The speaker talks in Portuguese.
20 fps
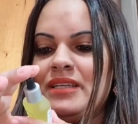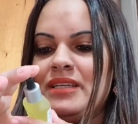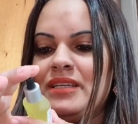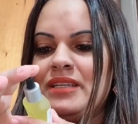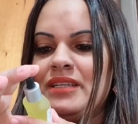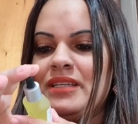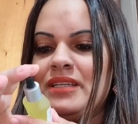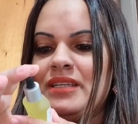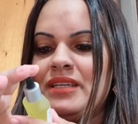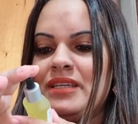O
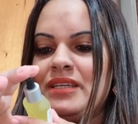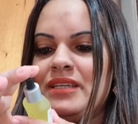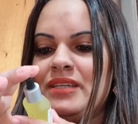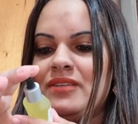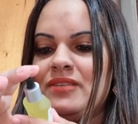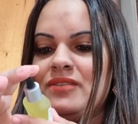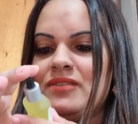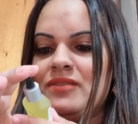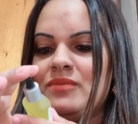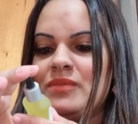que que
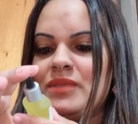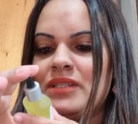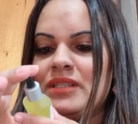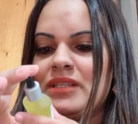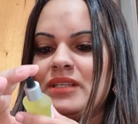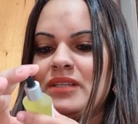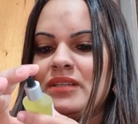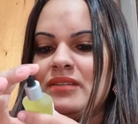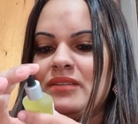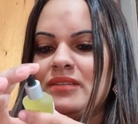é isso?
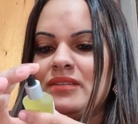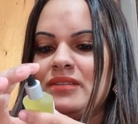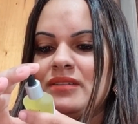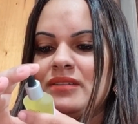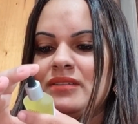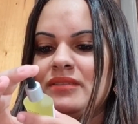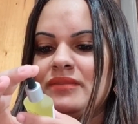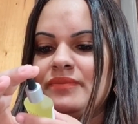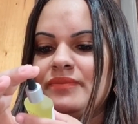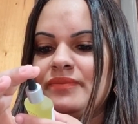Mantenha...
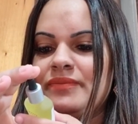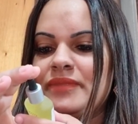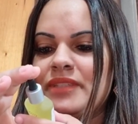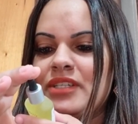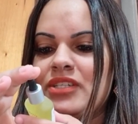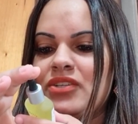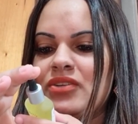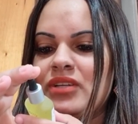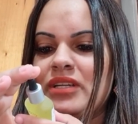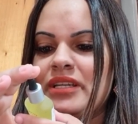
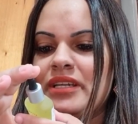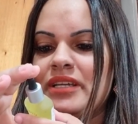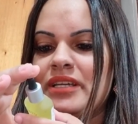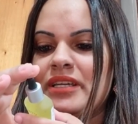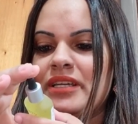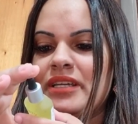Deixa eu ler